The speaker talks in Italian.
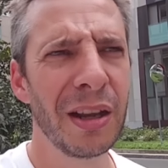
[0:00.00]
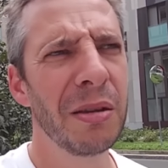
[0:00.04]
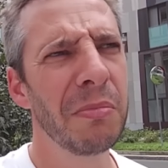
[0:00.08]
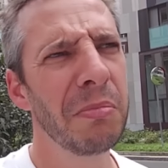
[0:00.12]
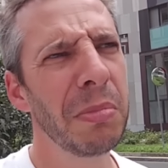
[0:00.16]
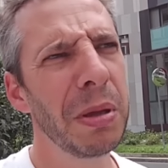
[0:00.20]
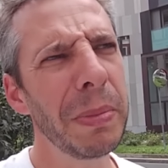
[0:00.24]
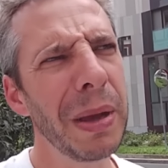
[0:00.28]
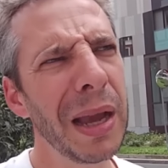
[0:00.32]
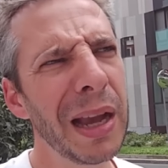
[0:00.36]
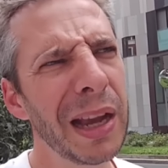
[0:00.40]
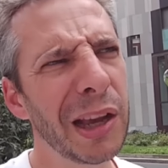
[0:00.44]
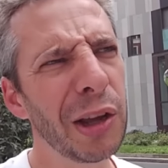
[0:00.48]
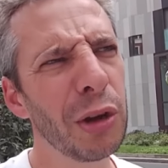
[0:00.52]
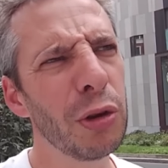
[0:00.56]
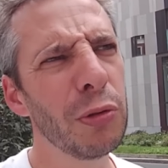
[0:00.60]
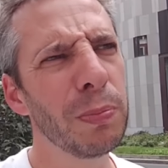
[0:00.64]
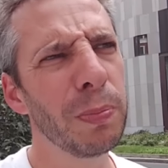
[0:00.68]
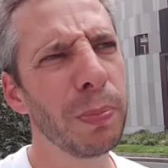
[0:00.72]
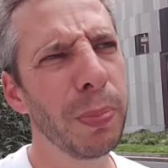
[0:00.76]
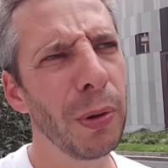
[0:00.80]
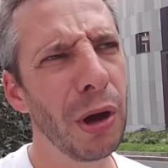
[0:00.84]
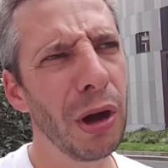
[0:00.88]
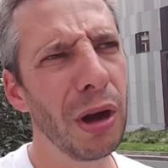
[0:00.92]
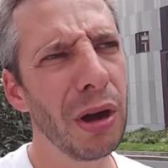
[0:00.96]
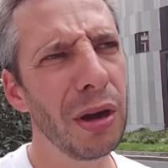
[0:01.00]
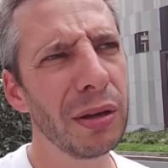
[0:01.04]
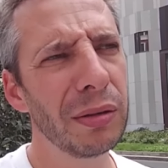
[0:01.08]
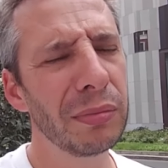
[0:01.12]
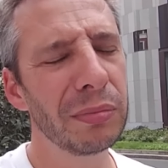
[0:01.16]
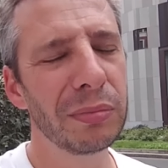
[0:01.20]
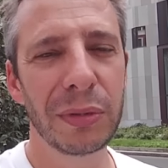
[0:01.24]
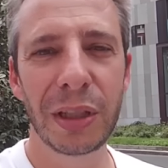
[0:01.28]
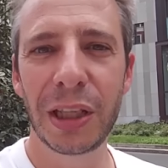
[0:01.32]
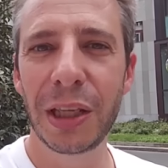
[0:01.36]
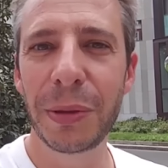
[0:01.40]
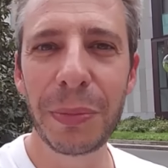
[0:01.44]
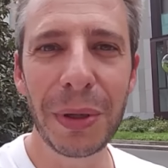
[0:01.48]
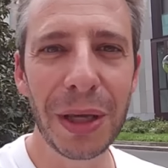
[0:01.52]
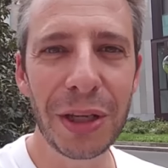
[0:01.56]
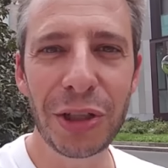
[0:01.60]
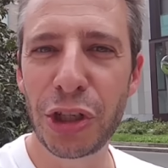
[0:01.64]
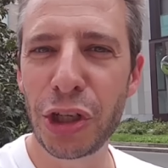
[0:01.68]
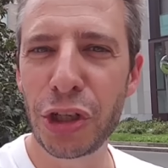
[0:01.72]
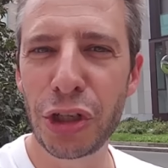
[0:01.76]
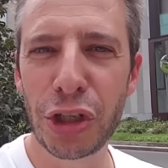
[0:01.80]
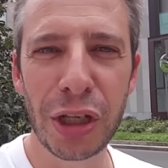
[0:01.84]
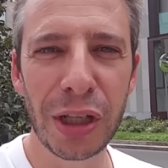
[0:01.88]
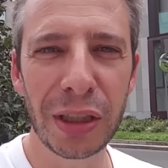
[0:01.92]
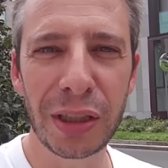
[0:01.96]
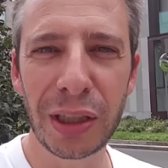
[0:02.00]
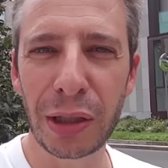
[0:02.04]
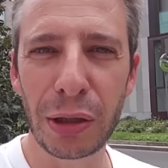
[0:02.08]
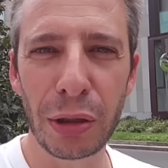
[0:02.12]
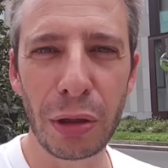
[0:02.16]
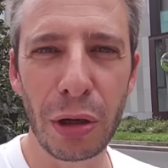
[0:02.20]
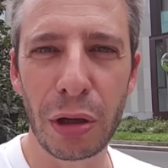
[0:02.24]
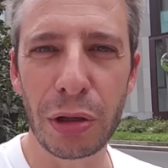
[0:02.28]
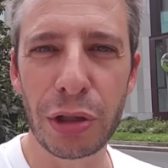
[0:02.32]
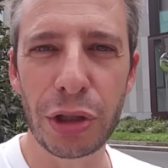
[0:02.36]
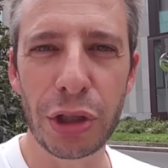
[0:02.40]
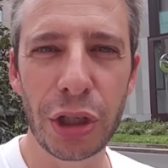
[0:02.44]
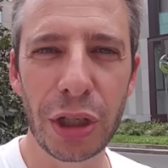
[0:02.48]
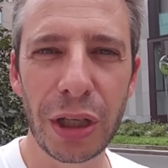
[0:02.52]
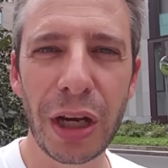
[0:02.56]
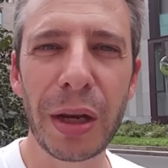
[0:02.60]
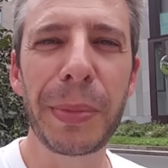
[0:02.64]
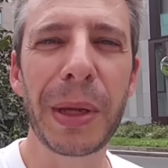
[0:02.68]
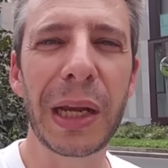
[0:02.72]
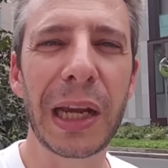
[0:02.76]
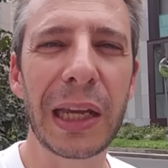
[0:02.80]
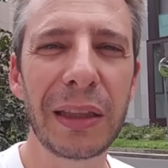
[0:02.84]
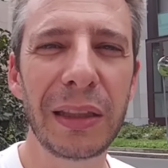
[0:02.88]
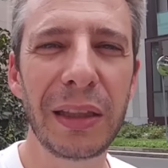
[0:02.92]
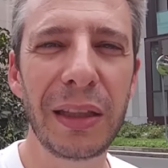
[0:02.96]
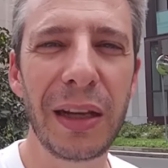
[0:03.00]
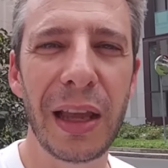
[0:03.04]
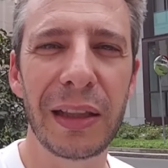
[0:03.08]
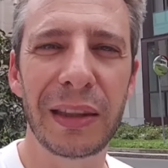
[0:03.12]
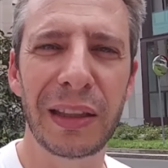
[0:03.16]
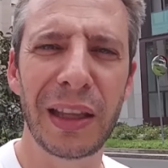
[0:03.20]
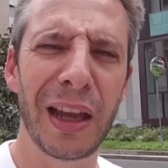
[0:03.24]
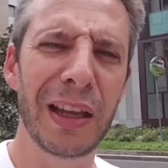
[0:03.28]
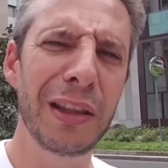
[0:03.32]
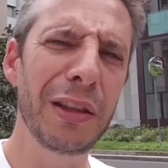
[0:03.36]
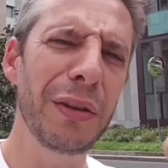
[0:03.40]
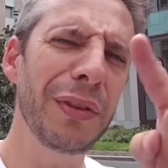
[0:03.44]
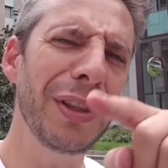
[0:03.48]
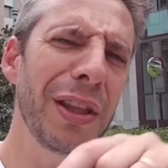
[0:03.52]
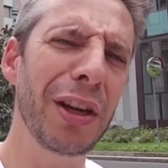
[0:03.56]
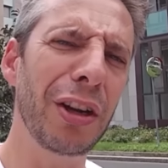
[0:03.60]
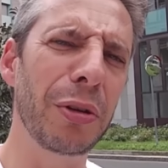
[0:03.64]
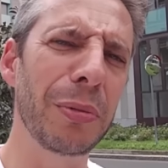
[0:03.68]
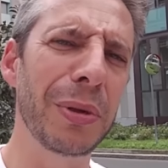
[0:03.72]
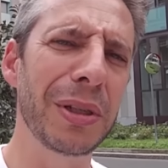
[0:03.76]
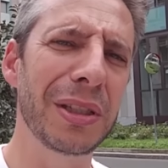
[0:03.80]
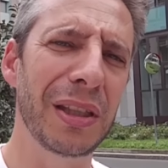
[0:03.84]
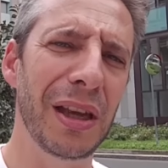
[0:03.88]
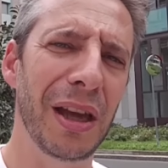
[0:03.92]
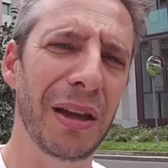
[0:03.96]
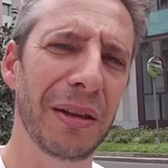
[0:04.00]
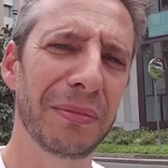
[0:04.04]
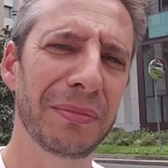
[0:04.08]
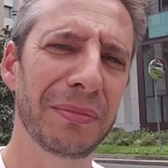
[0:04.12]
mi mancano un po' i miei gingili tecnologici, la mia cantinetta. Andiamo a vedere come sta.